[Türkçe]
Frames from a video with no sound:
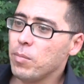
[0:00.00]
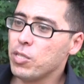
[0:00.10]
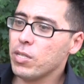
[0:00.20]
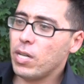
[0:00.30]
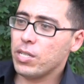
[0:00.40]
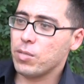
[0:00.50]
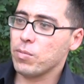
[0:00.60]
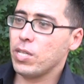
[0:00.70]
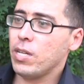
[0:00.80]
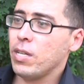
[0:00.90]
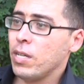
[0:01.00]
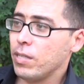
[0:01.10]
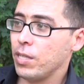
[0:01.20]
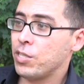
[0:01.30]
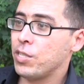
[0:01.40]
bizim karşımıza
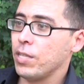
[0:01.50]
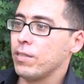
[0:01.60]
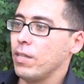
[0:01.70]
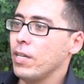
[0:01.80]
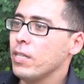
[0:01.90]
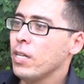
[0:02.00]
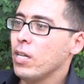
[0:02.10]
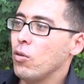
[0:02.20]
tehdit ettiler.